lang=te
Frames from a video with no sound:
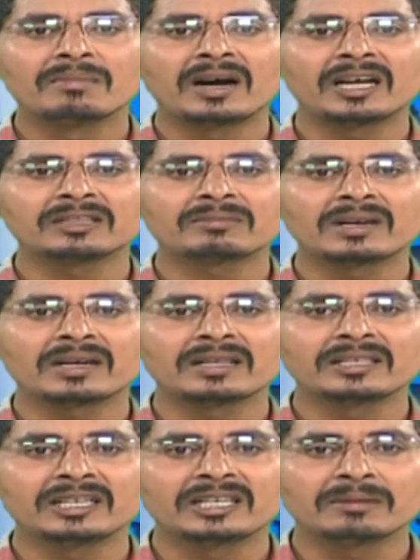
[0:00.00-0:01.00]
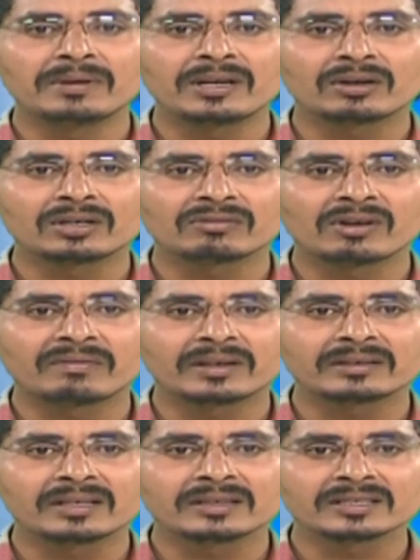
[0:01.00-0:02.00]
మహాత్మా గాంధీ డెబ్బై ఒకటవ
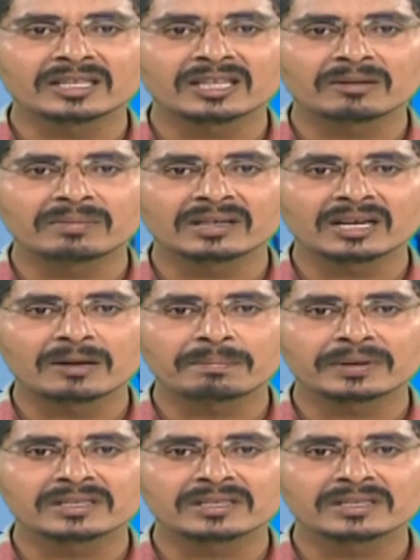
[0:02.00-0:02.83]
వర్ధంతి సందర్భంగా